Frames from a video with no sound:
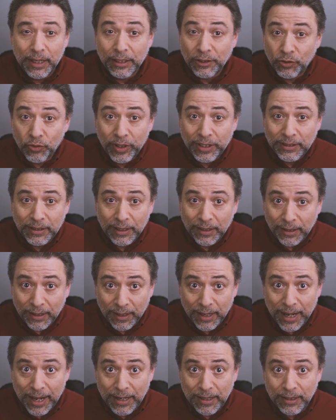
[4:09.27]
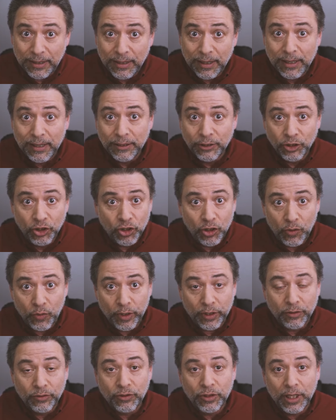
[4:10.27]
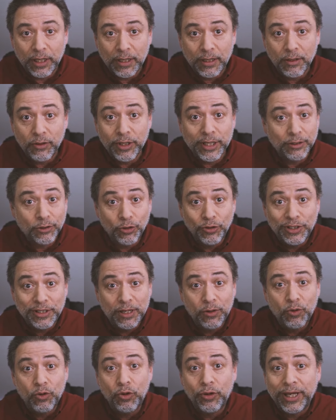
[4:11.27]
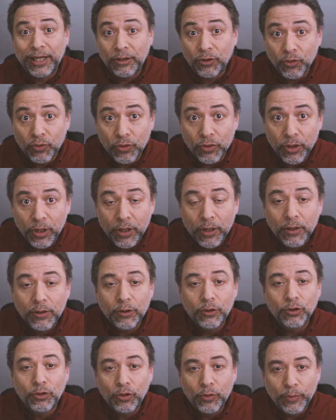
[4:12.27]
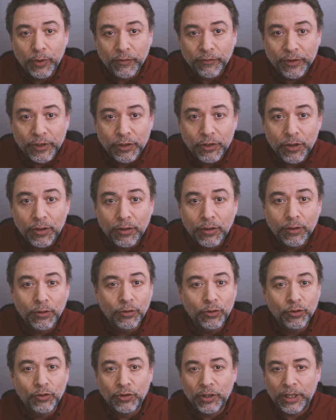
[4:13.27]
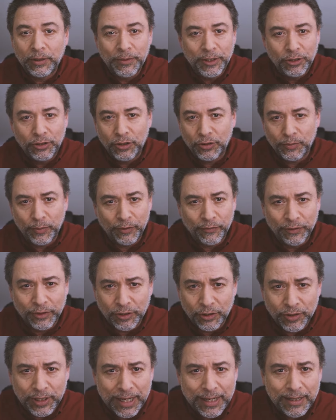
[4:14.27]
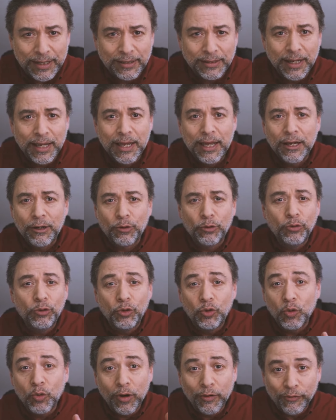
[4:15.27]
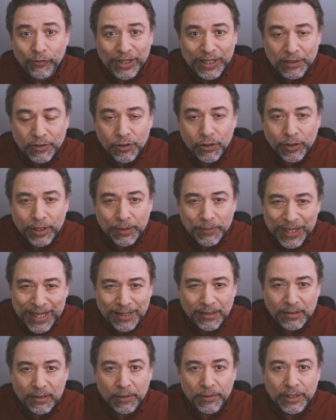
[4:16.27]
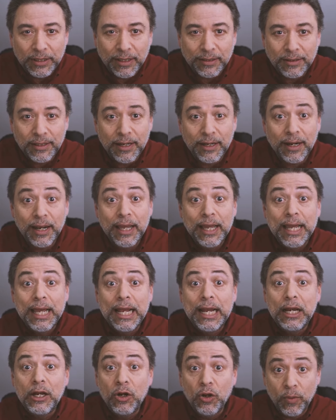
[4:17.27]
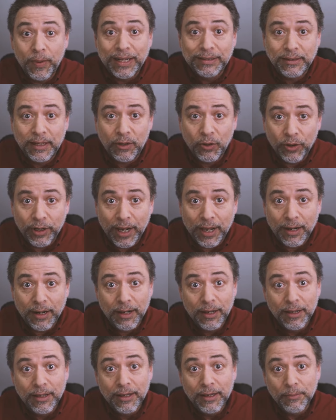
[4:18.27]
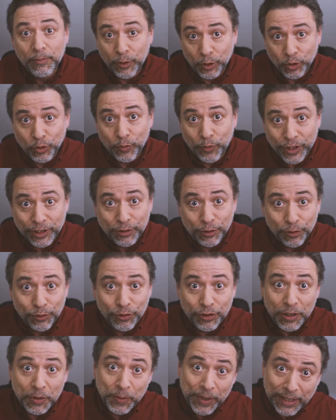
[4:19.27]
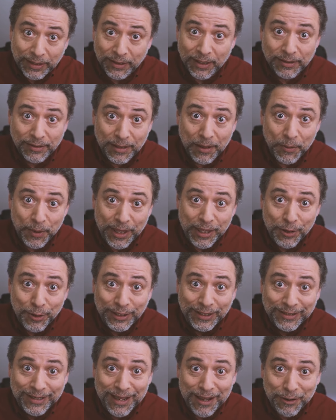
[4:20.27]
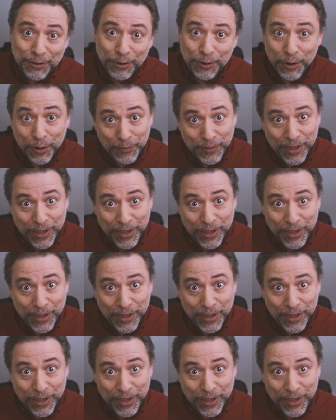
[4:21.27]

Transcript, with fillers: Eso es real, yo lo he conseguido y estoy seguro que tú, con tu profesión, con tus servicios profesionales, con tu oficio que bien sabes hacer, lo vas a lograr por supuesto, si ves este vídeo entero,